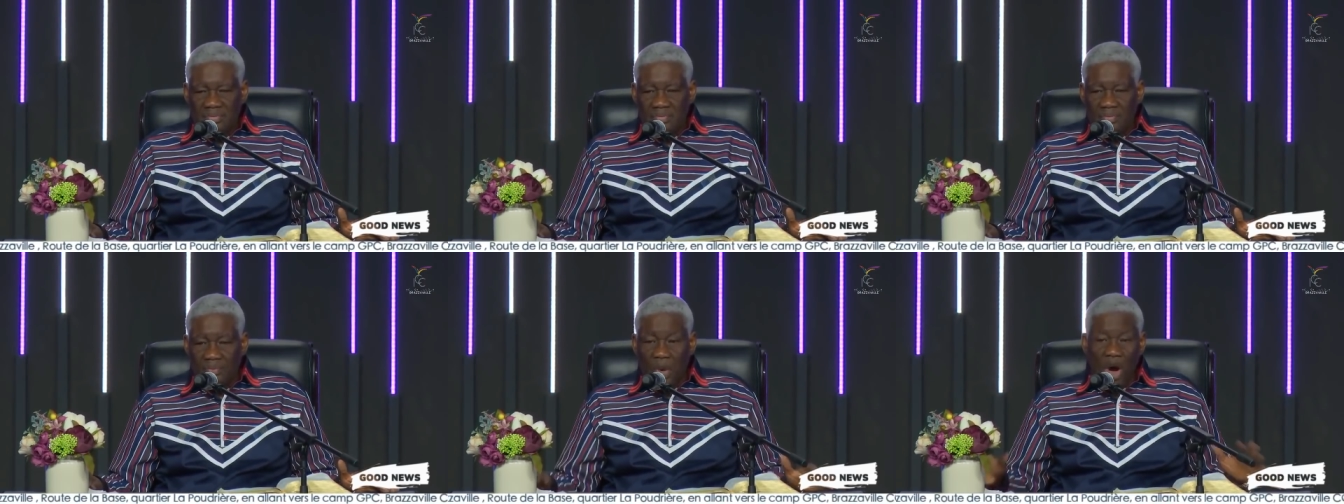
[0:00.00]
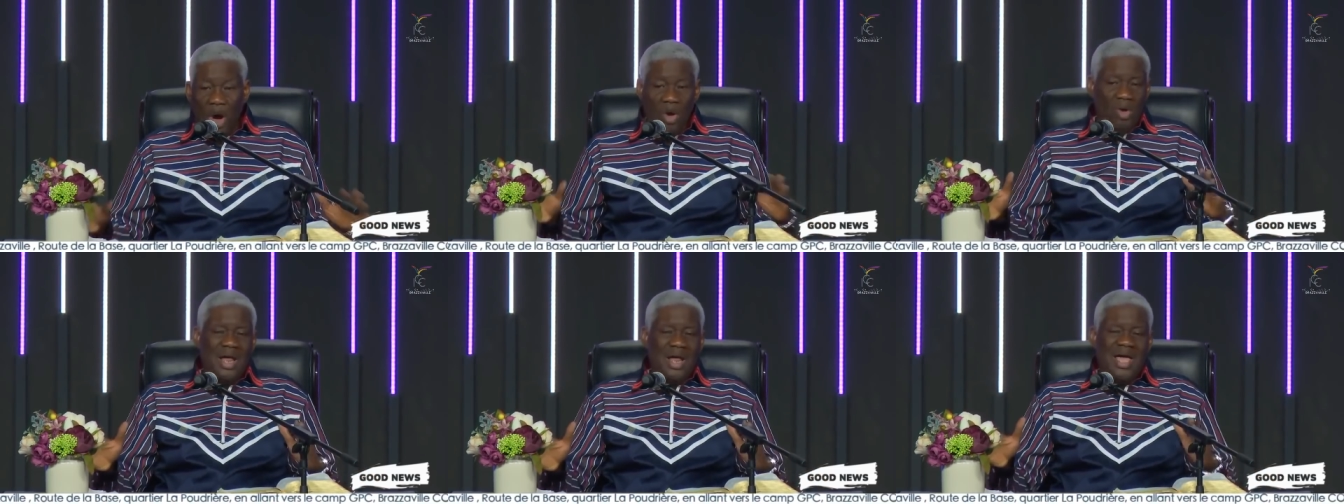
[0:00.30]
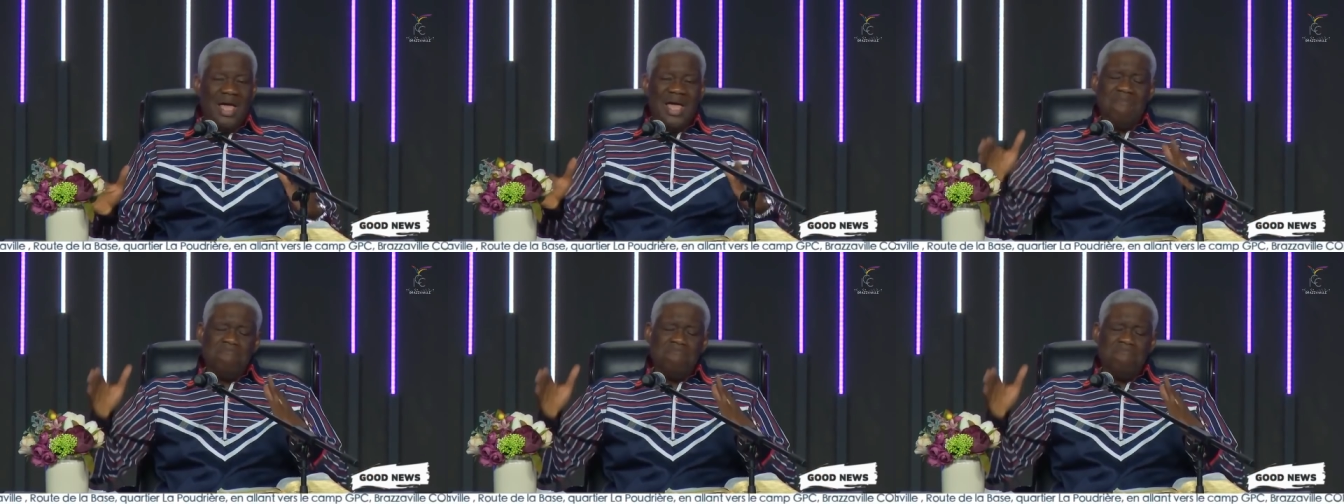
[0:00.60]
Paul,
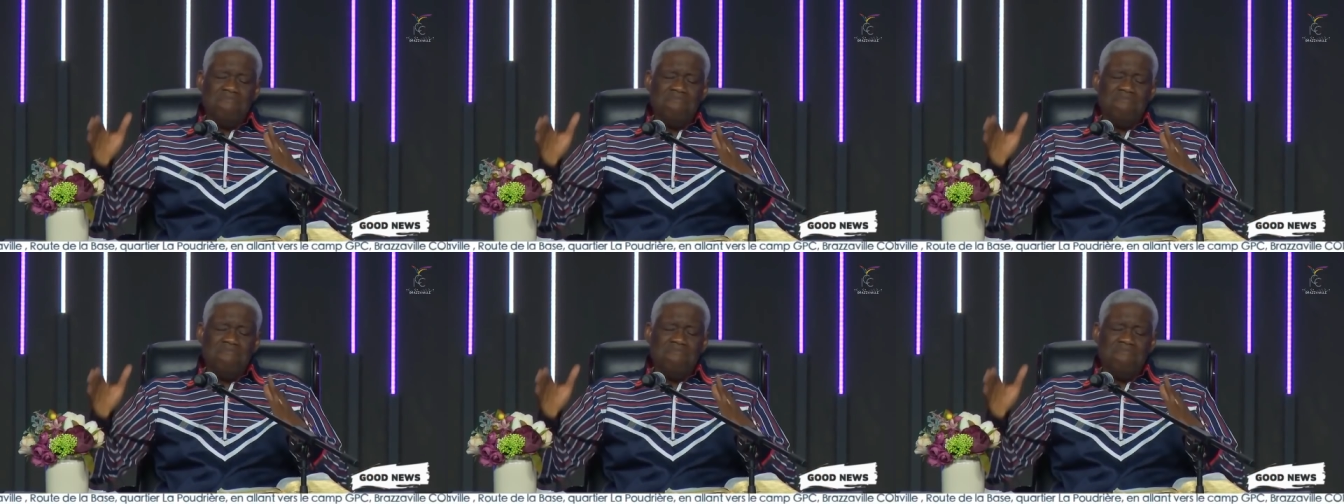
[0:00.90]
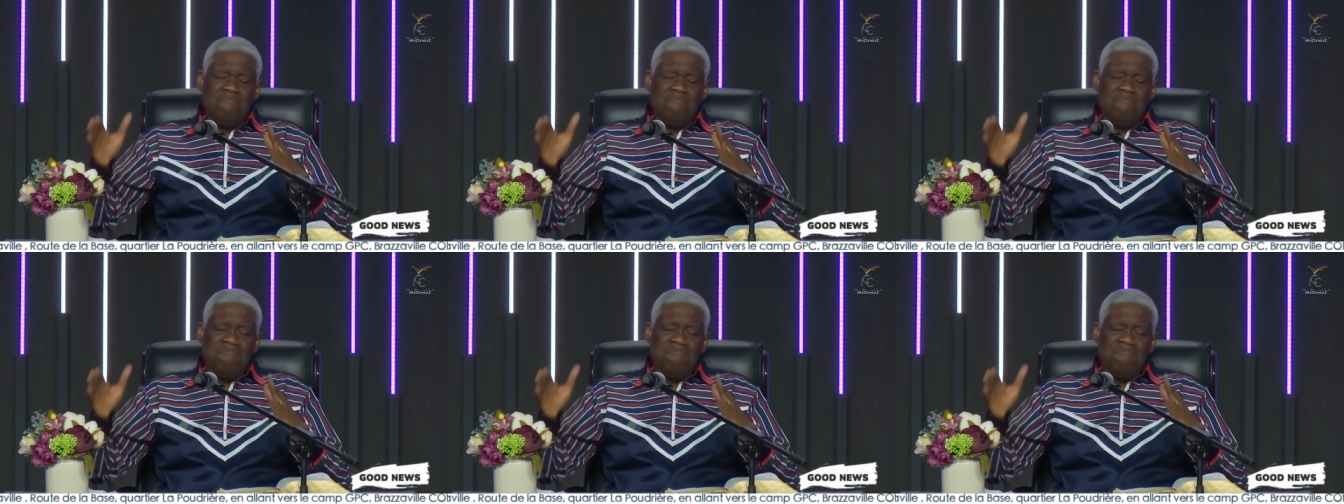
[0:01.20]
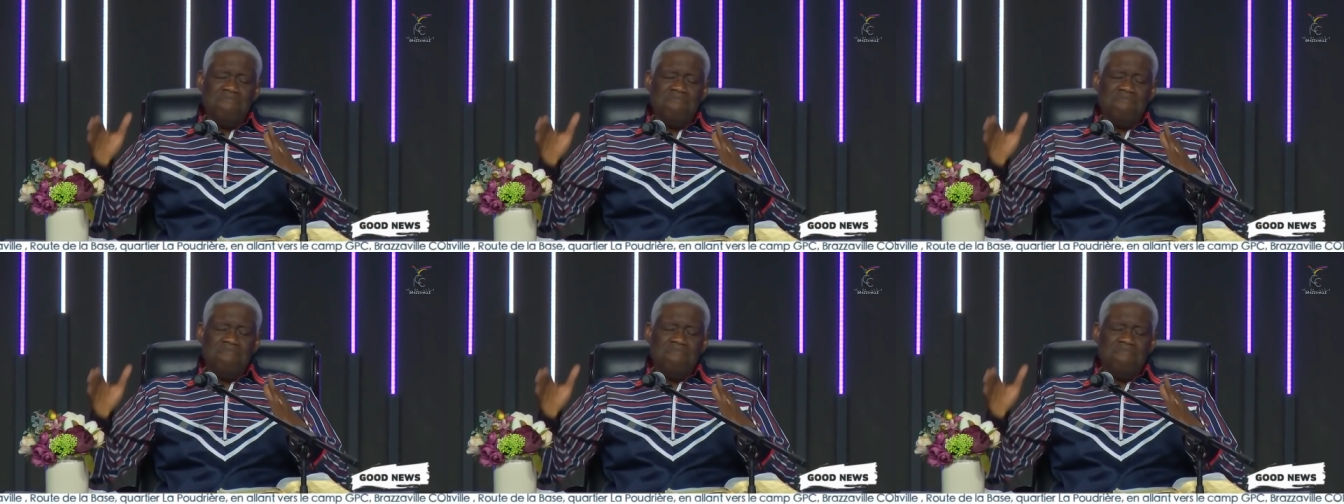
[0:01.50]
un méchant
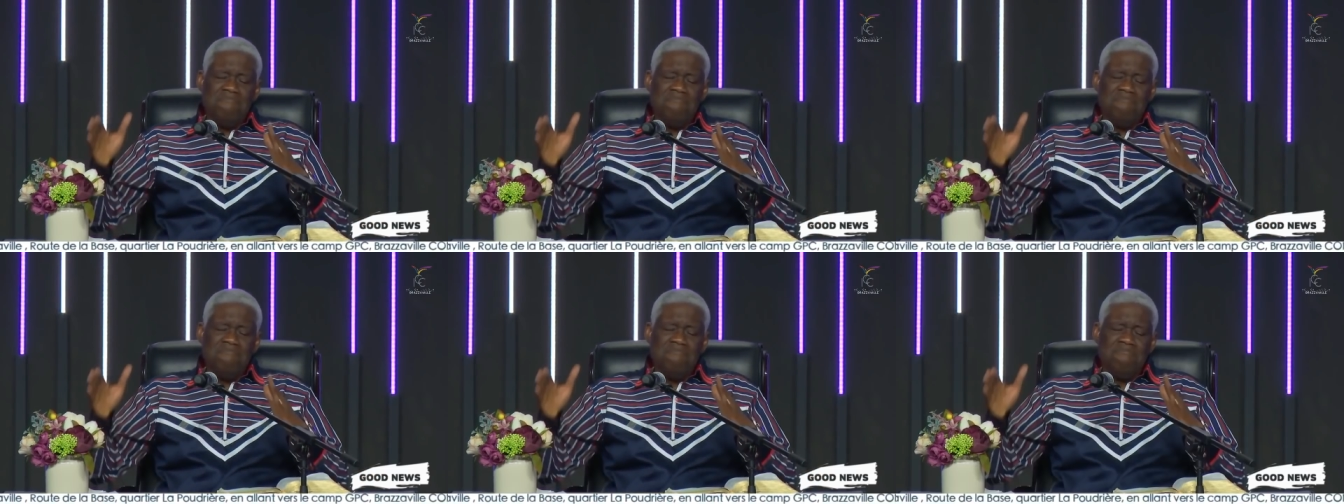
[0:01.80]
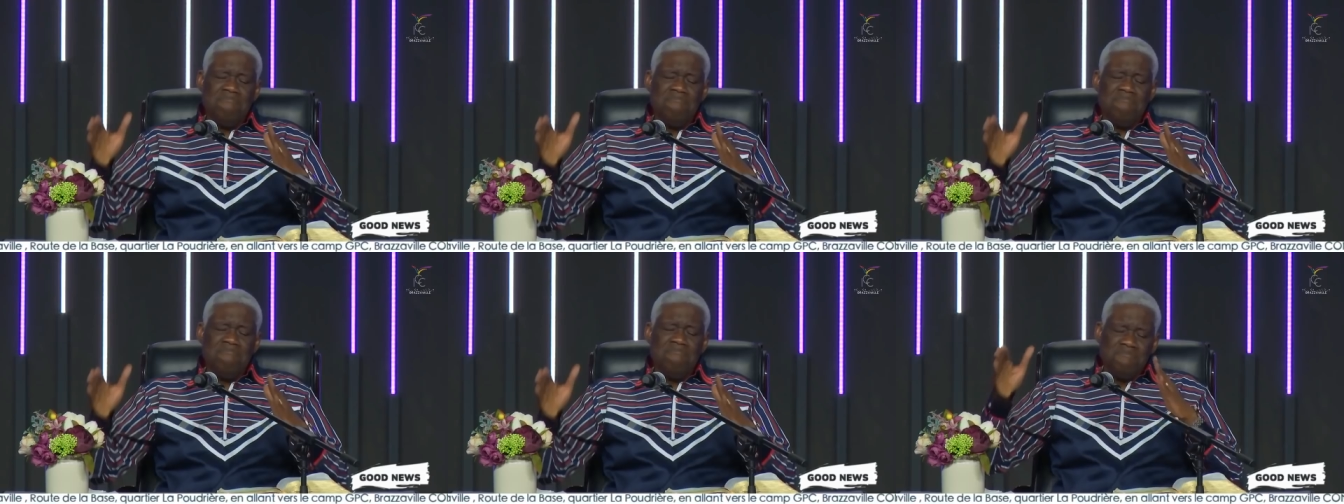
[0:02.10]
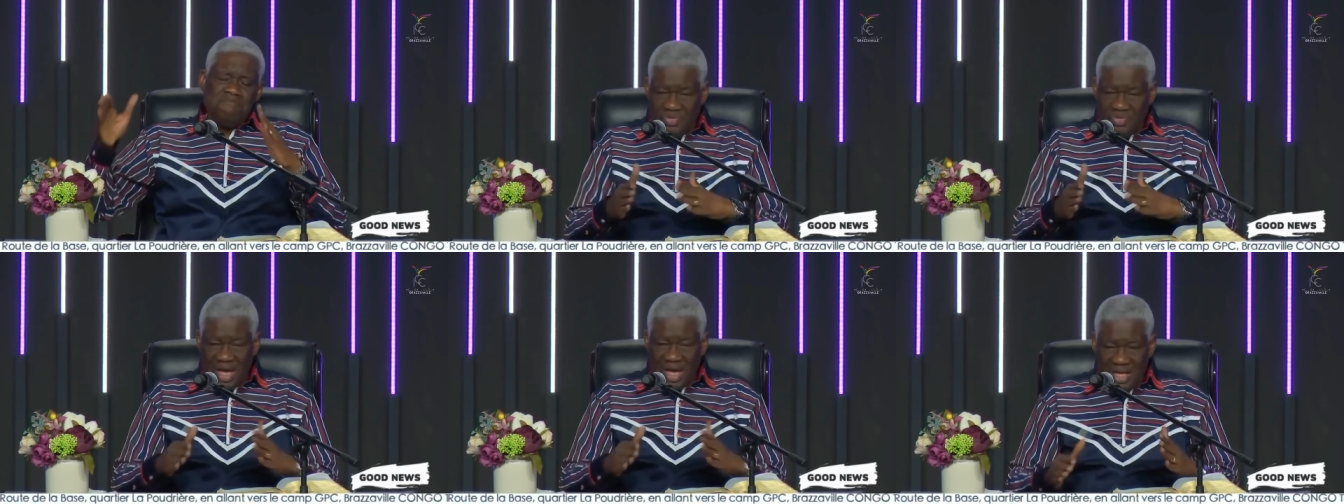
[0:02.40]
homme, j'ai
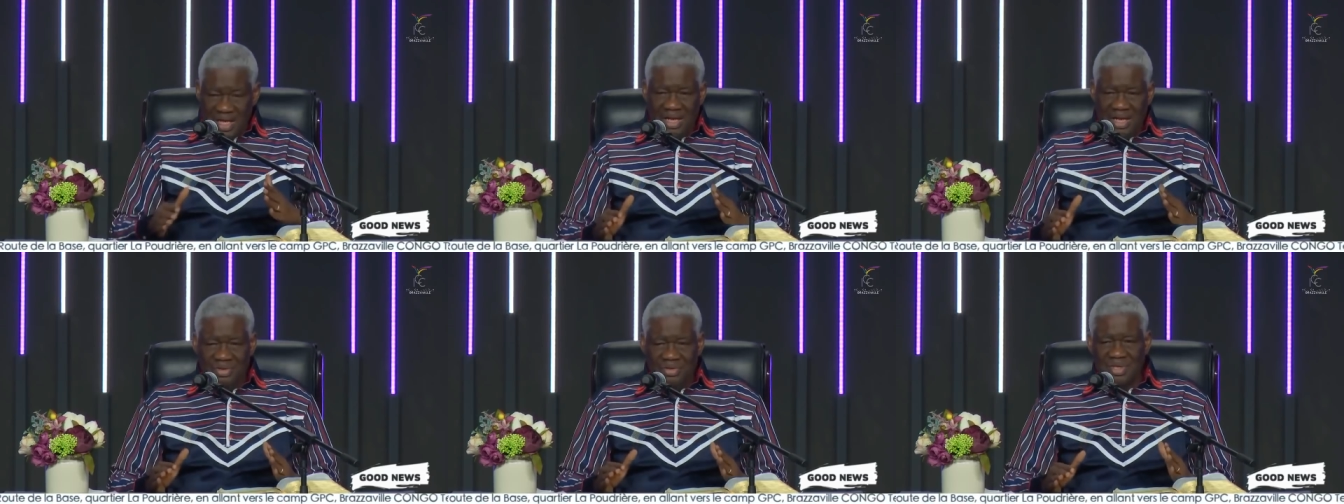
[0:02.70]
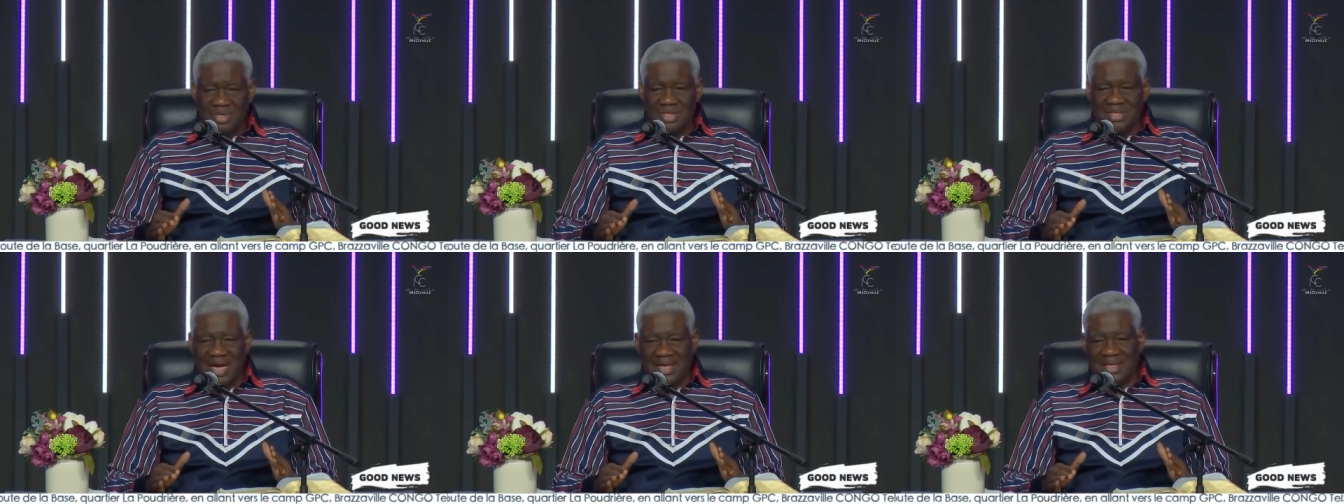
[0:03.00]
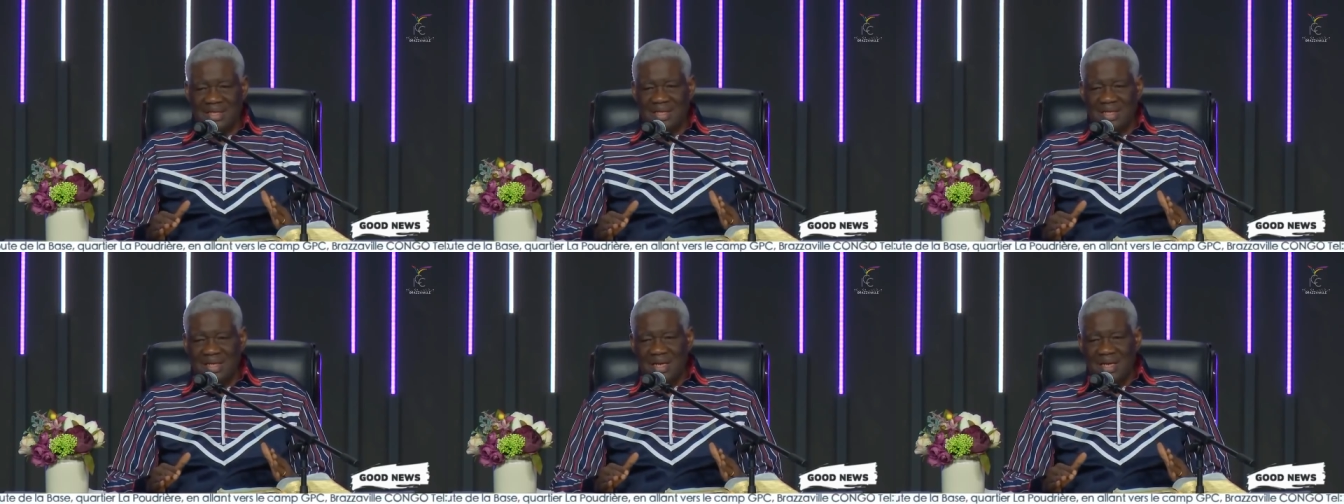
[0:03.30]
introduit dans le
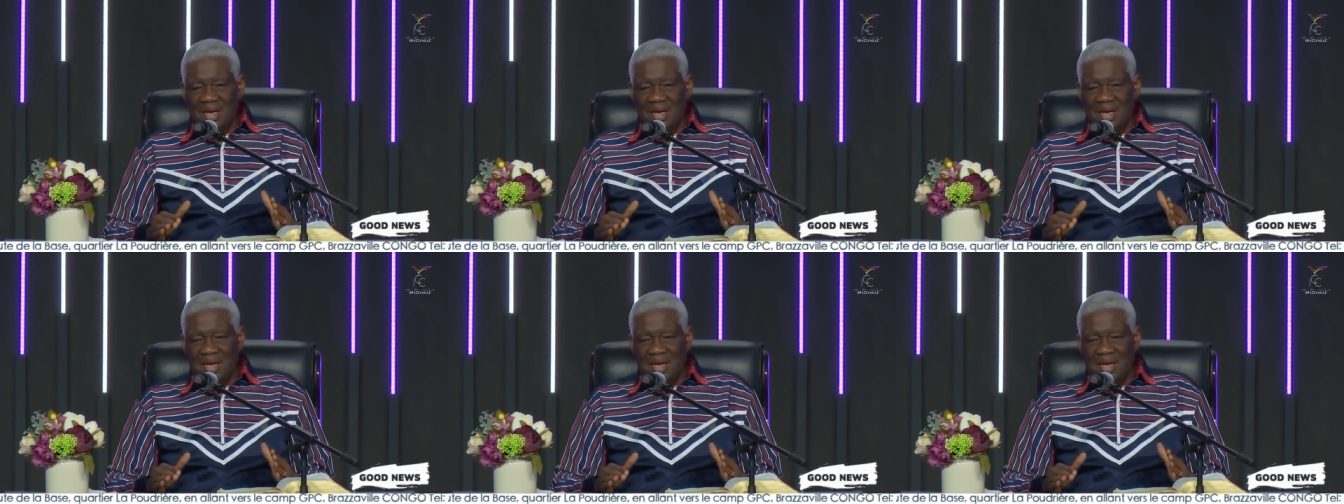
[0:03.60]
détail.